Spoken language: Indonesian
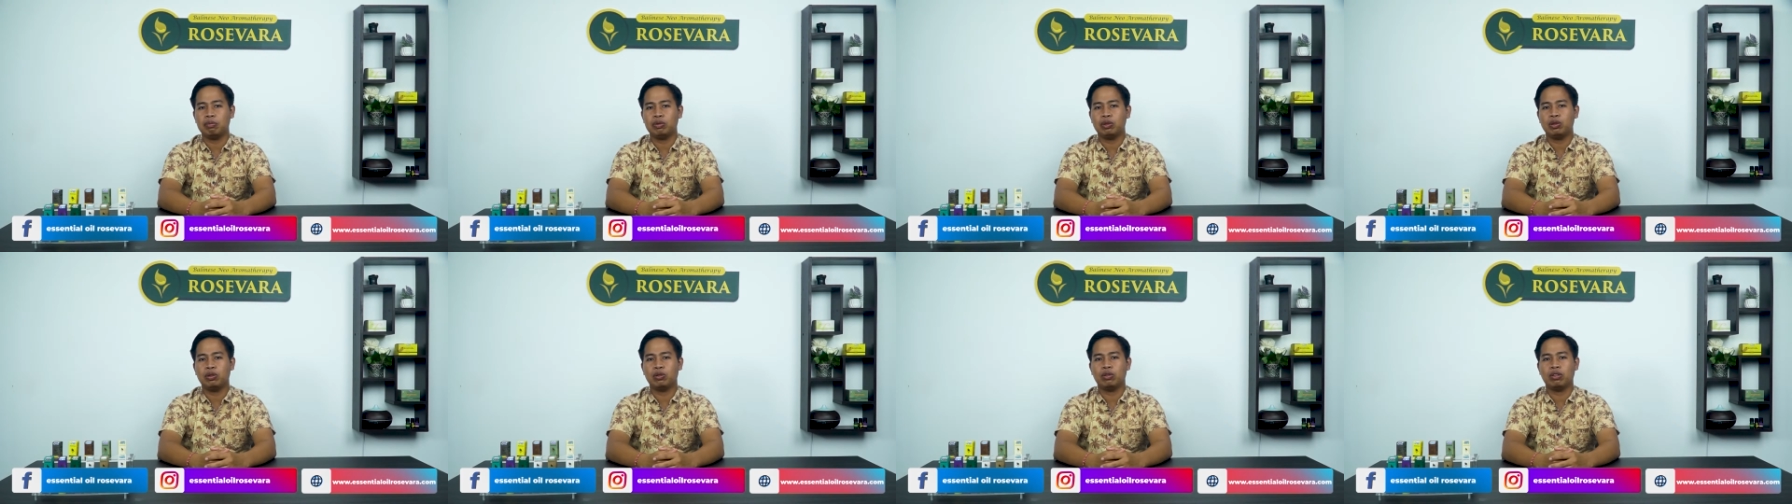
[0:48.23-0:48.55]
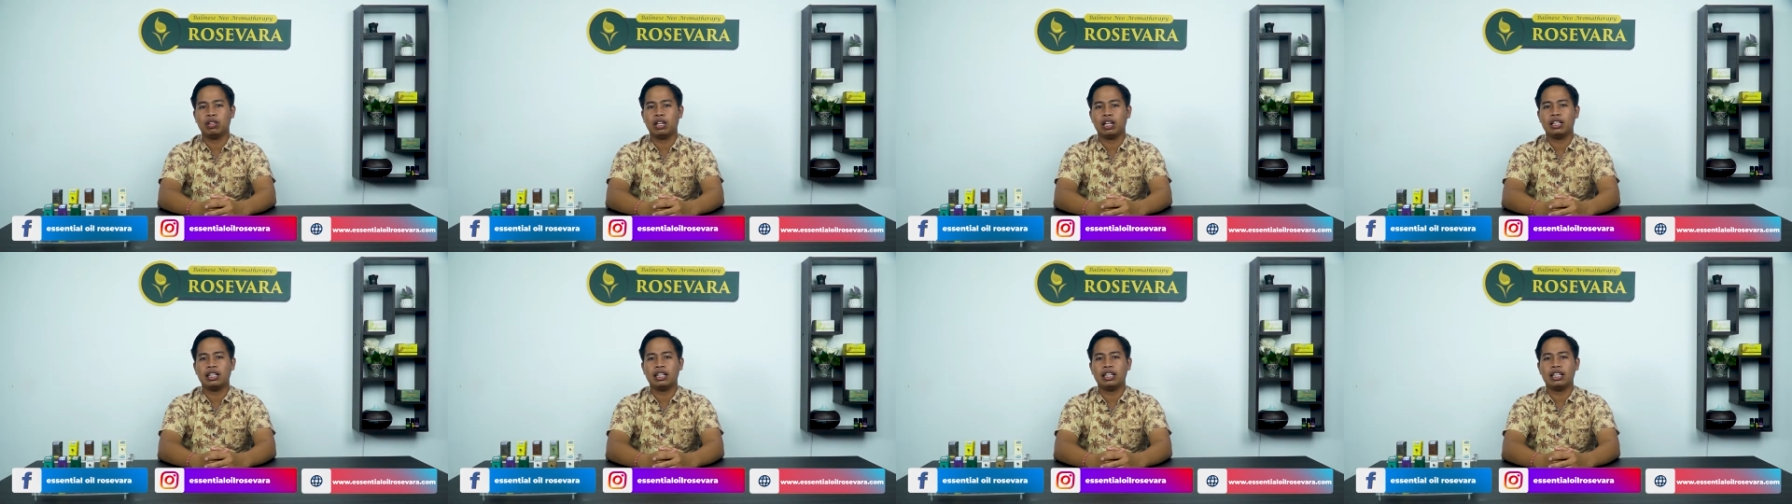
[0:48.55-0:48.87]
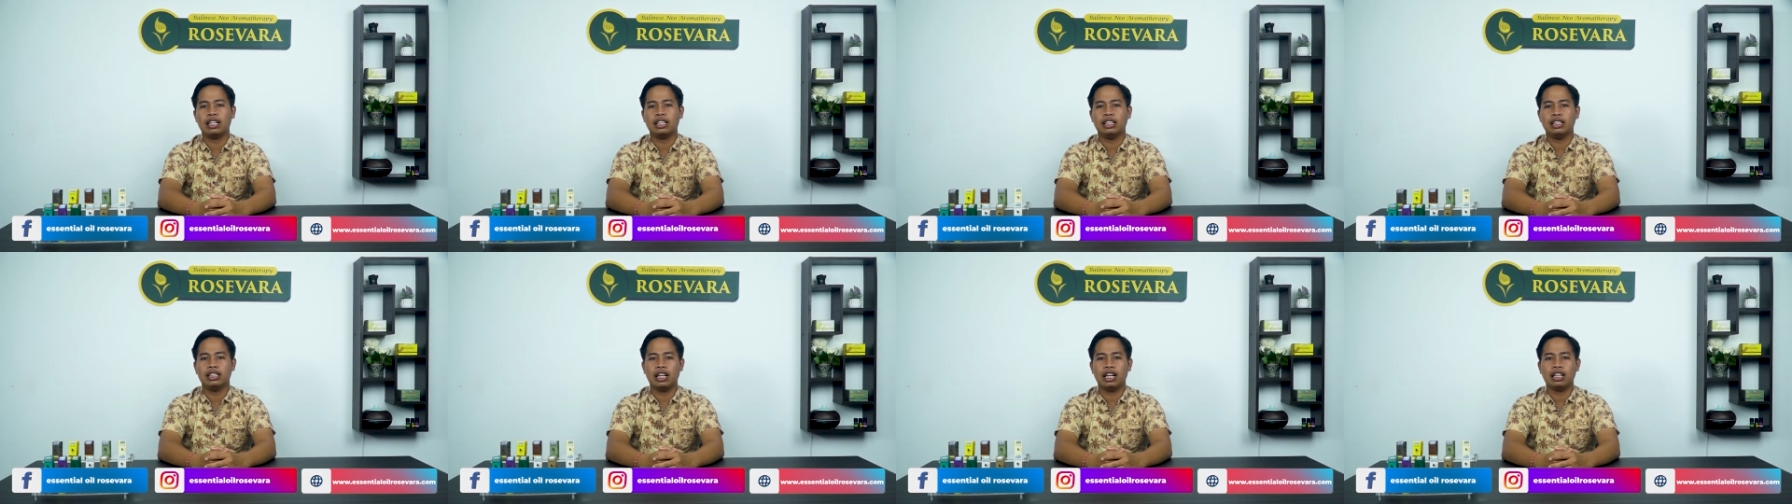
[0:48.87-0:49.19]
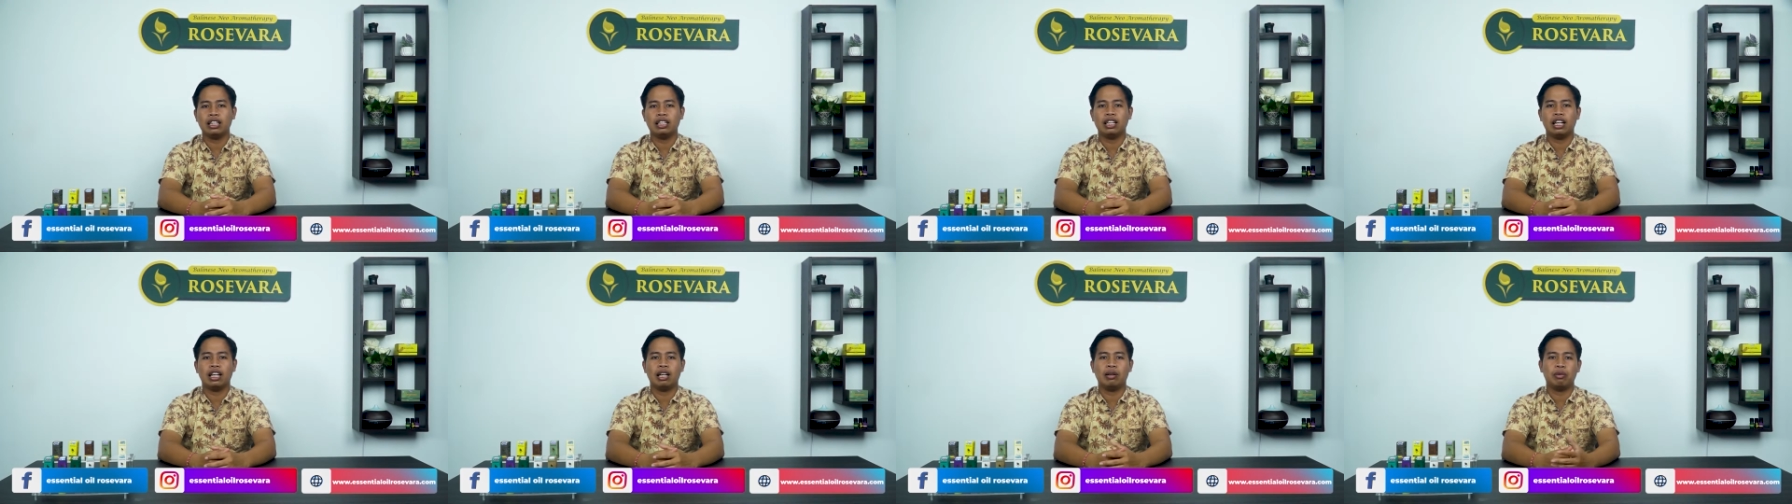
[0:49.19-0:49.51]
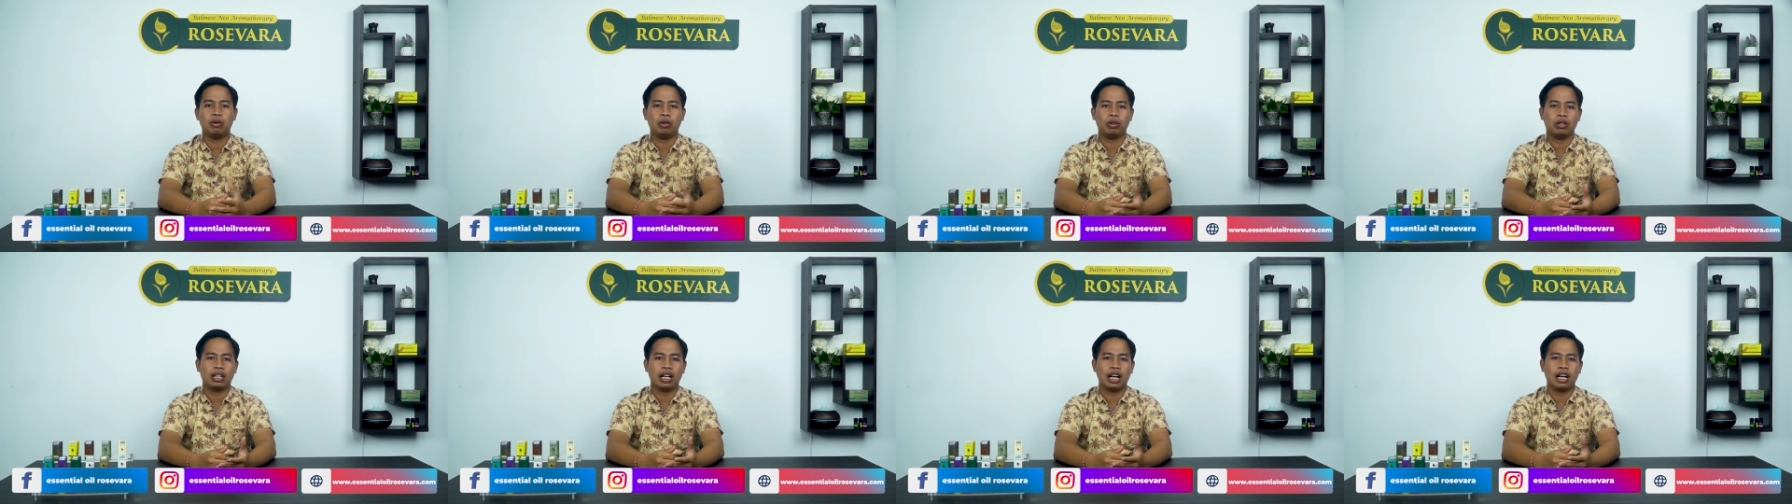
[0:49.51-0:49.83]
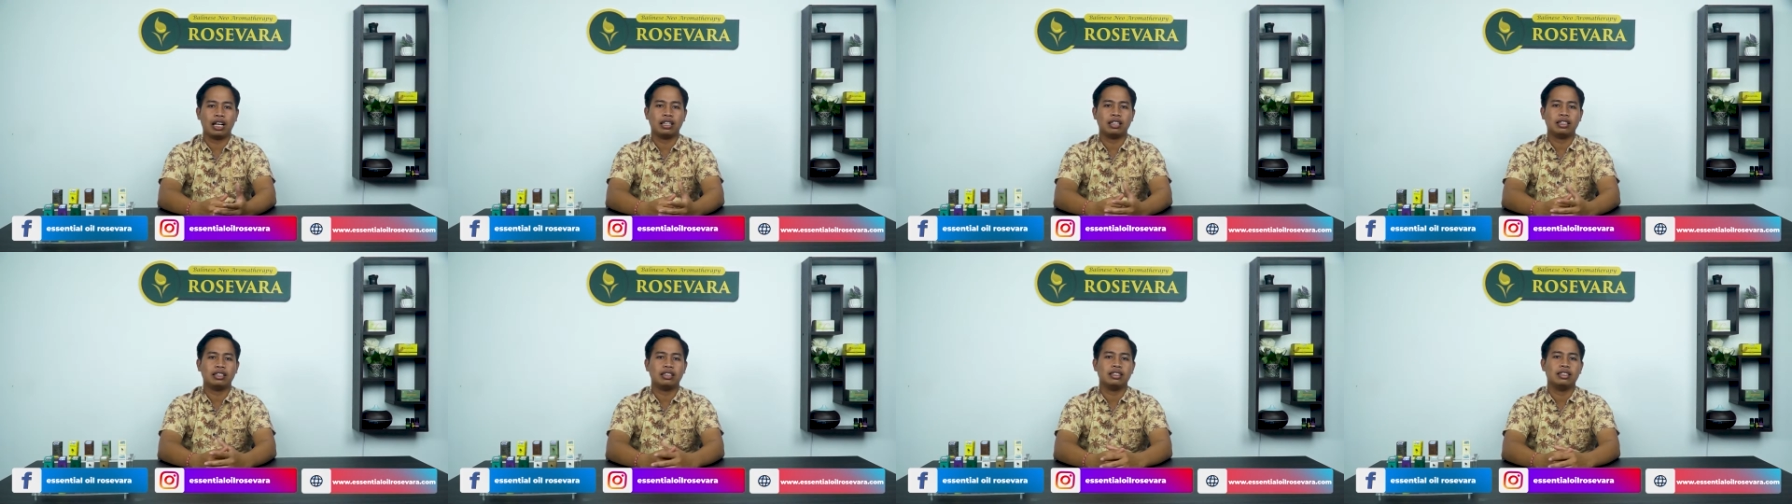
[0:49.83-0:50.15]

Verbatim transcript: penurunan daya ingat dalam otak.